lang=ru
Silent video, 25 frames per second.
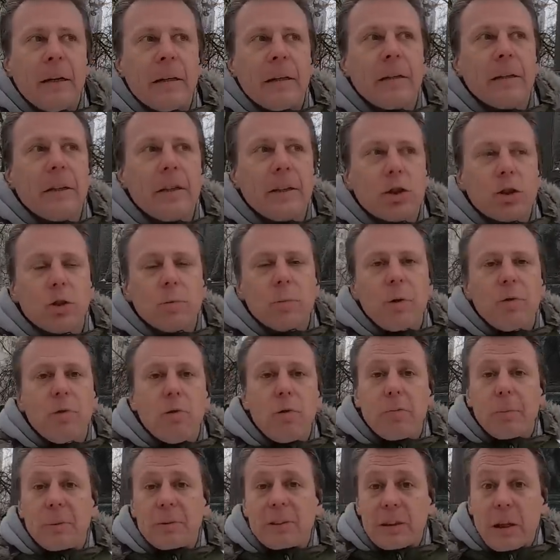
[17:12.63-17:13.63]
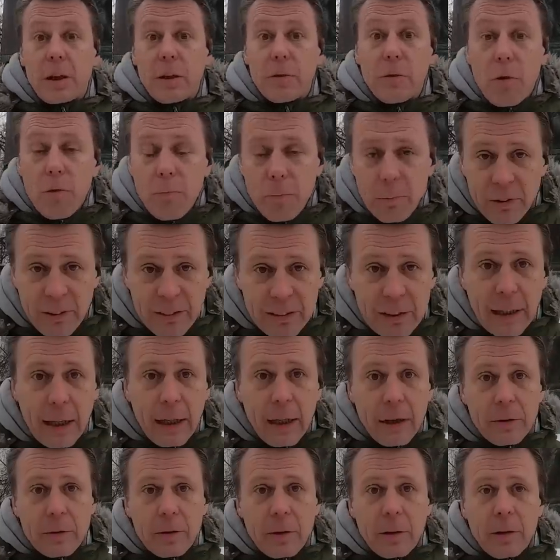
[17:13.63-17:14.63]
Э, чтобы его выпустили. Его
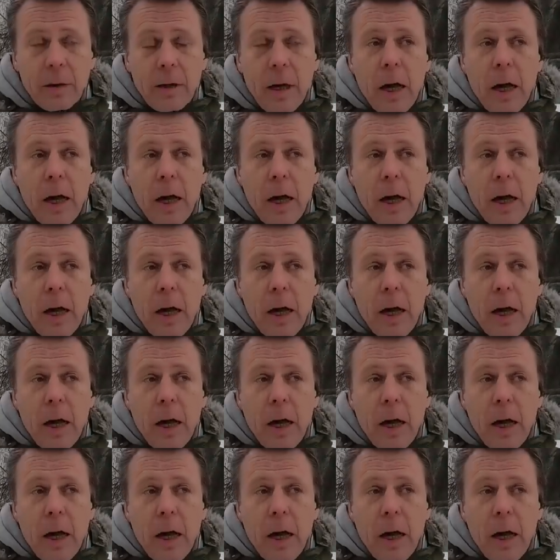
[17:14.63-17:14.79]
выпускают.